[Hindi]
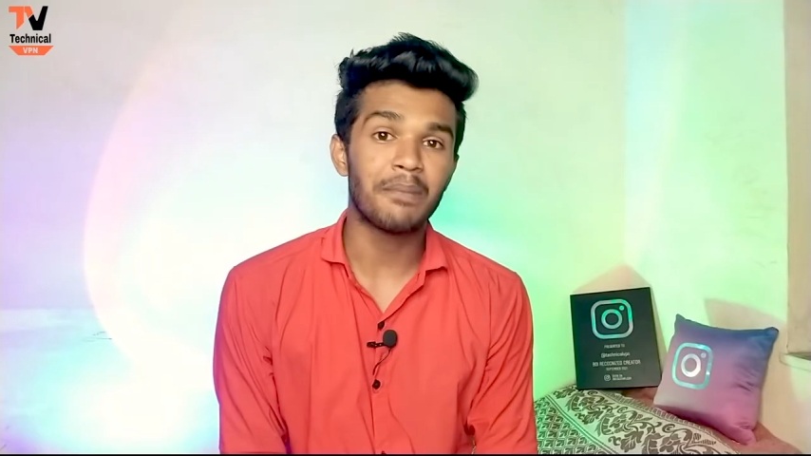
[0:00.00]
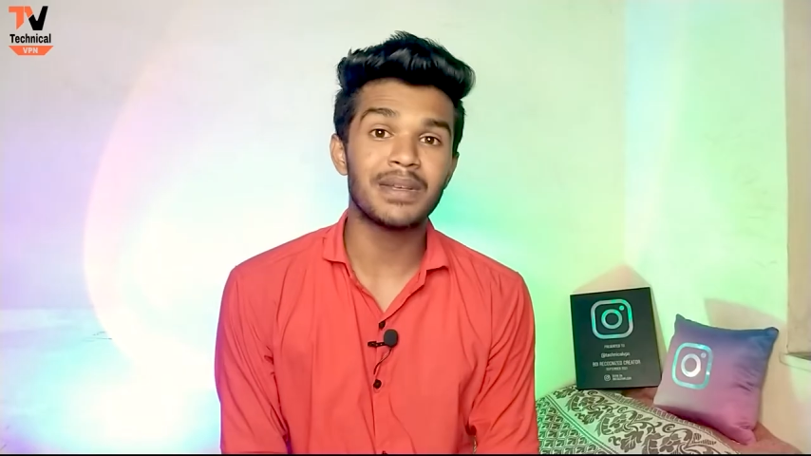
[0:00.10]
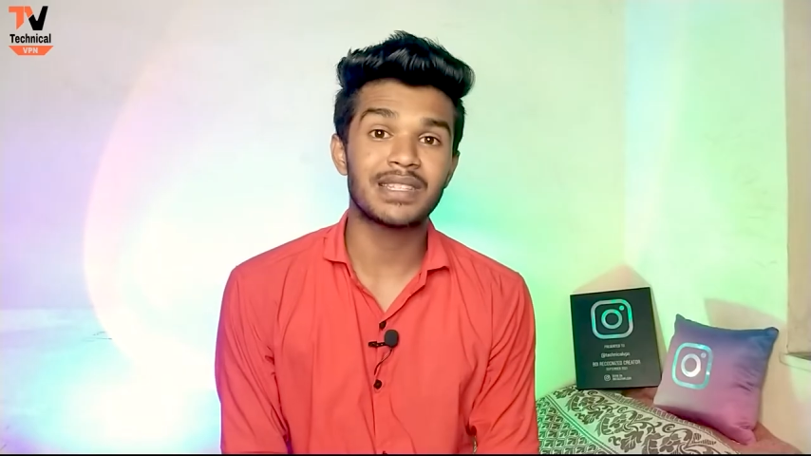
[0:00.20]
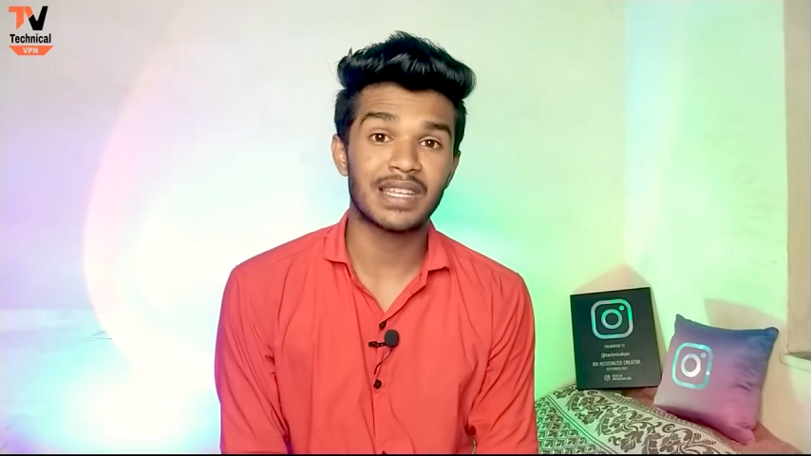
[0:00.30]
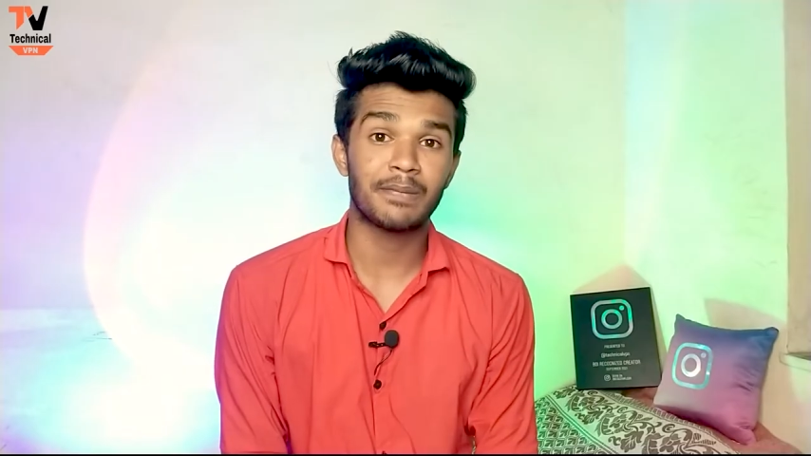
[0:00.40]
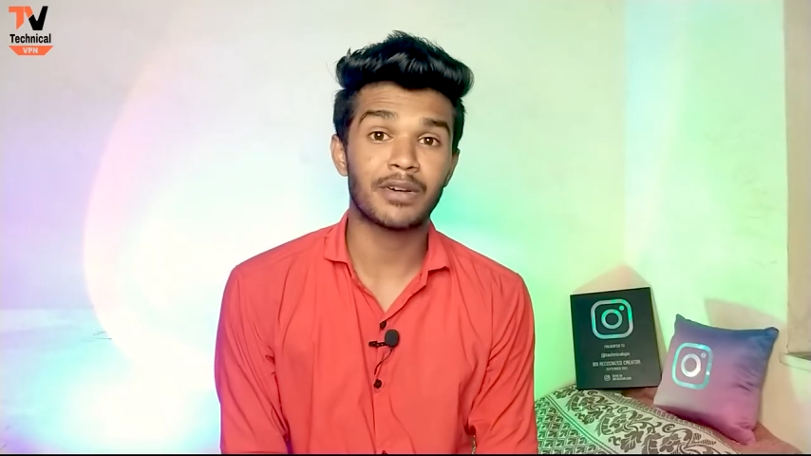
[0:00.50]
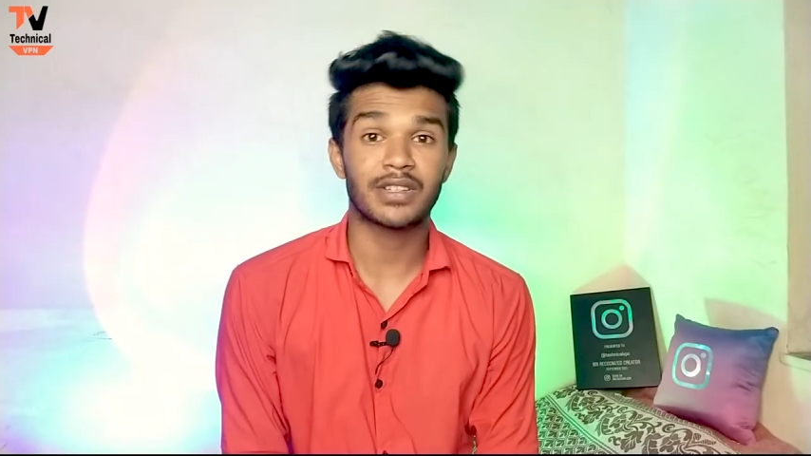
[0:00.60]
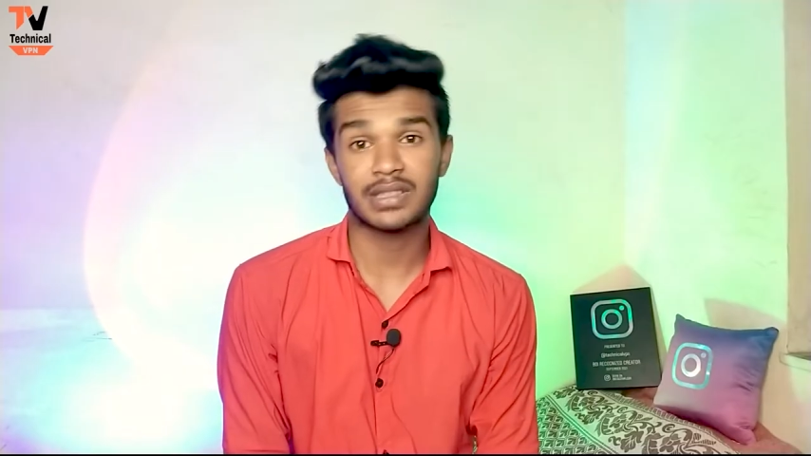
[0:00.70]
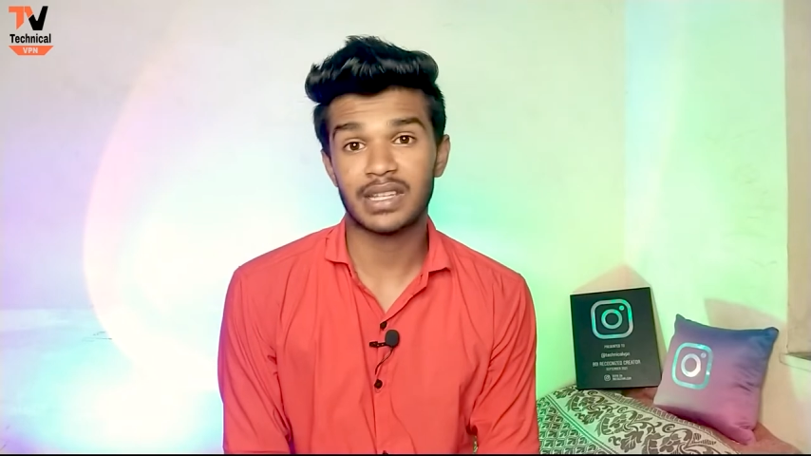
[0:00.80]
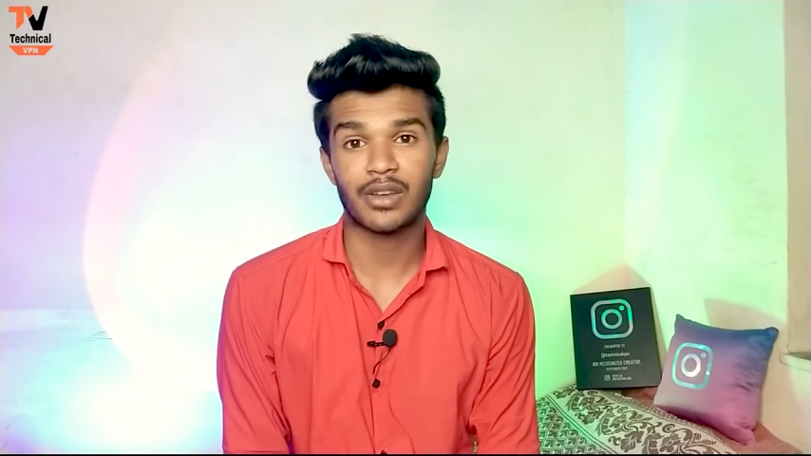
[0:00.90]
आप भी सेफ
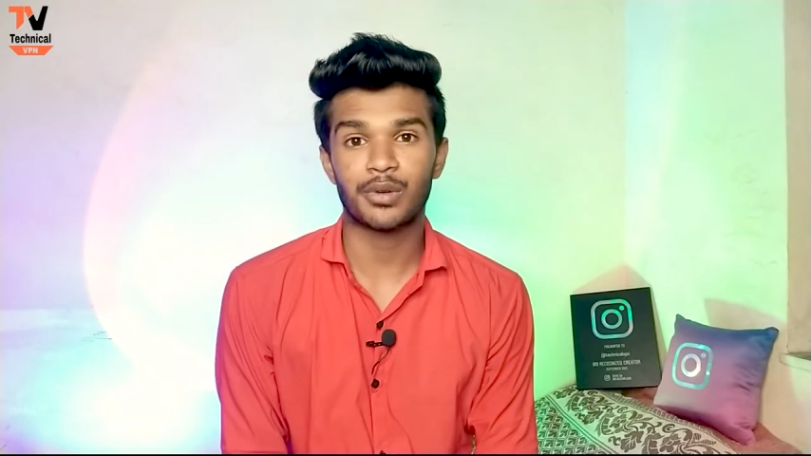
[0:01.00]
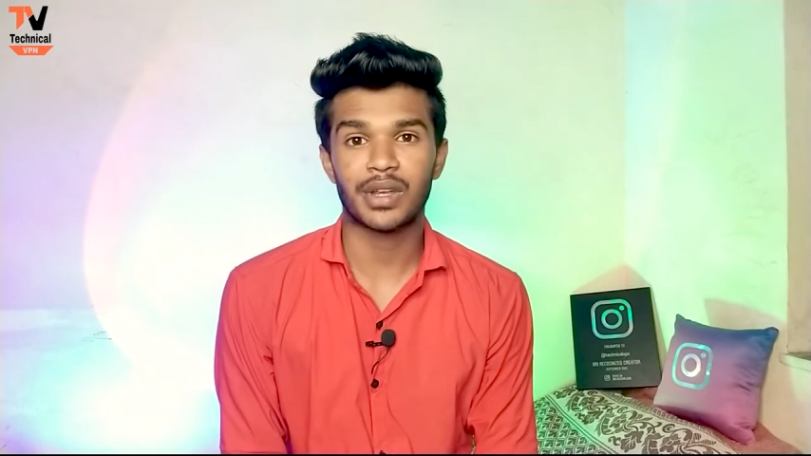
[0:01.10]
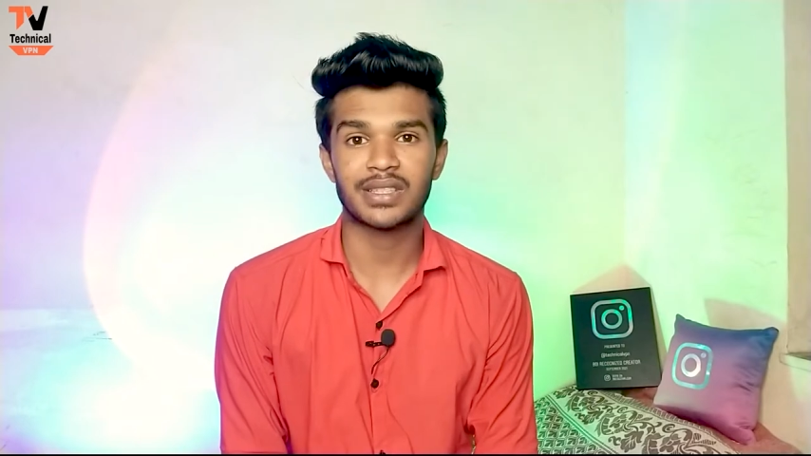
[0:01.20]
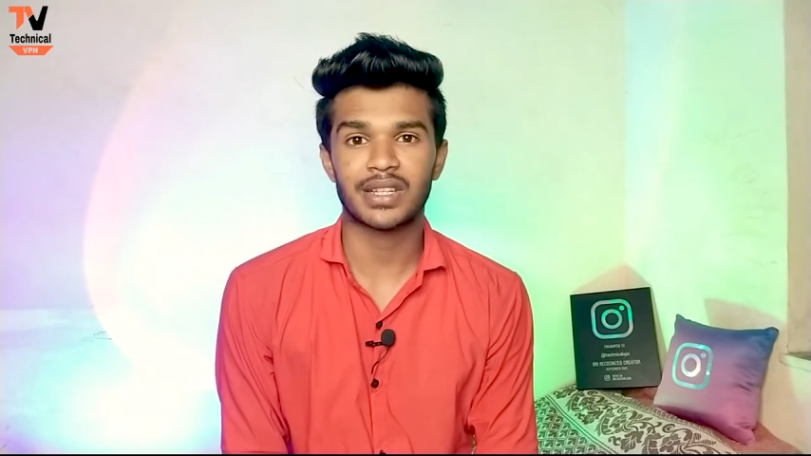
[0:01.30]
और सिक्योर रह